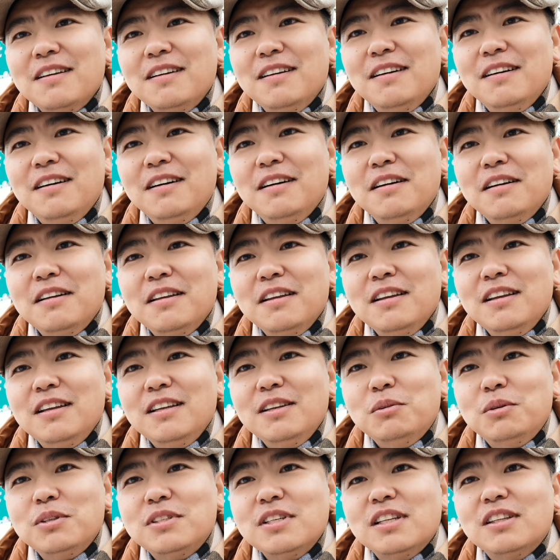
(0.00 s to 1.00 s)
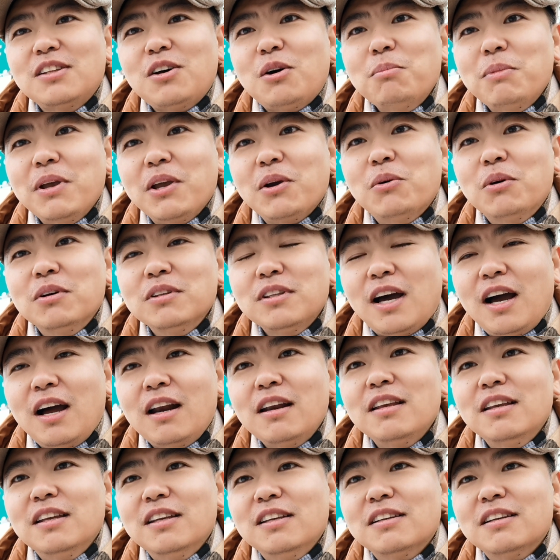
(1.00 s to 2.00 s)
啊，因为我现在到美国哪
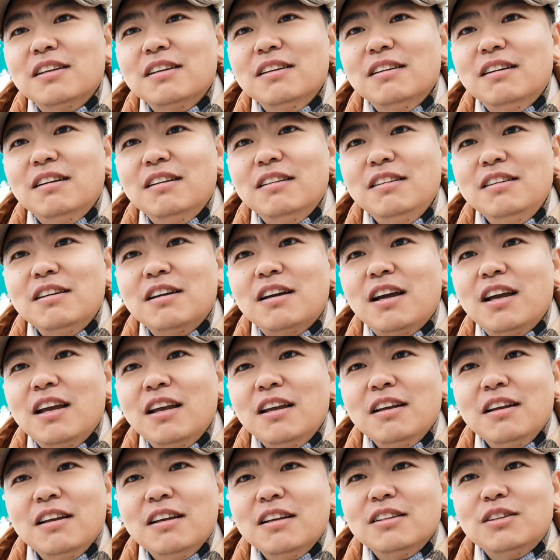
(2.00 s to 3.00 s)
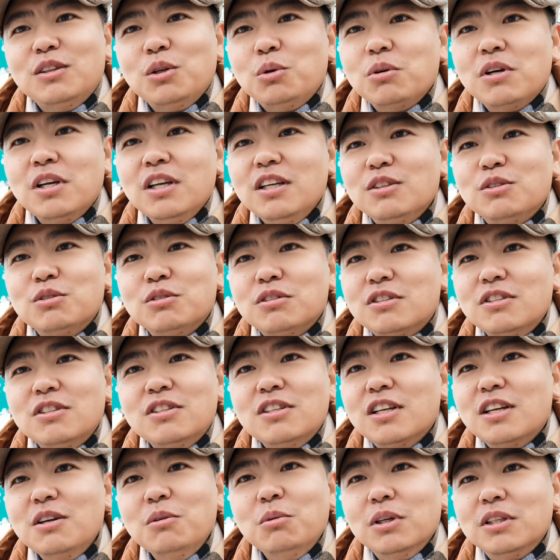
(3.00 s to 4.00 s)
里啊，应该都可以实
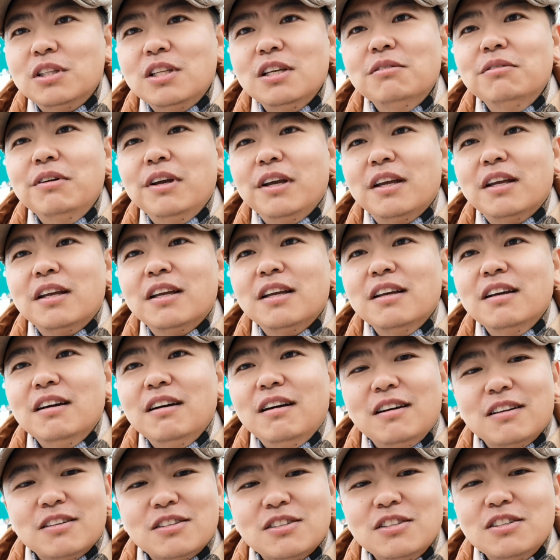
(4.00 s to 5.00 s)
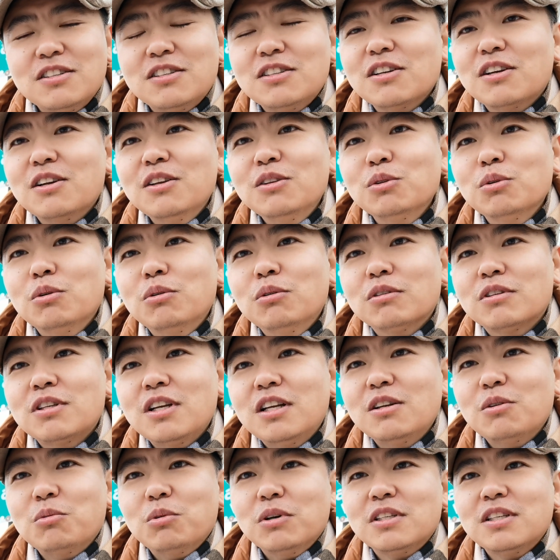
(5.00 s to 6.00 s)
时给我定位啊，实时跟踪，甚
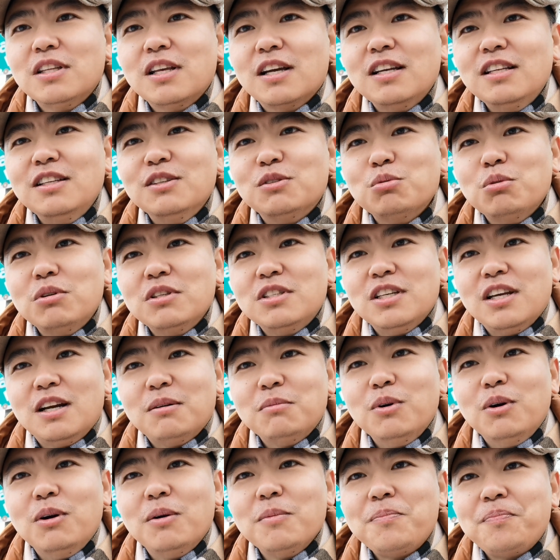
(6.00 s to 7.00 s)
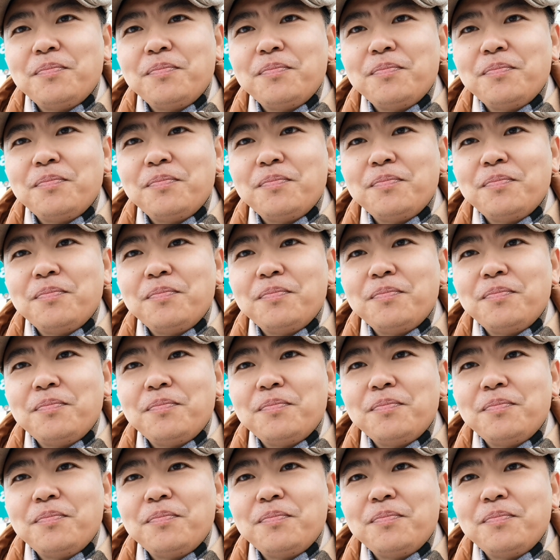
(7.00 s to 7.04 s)
至我现在给你做节目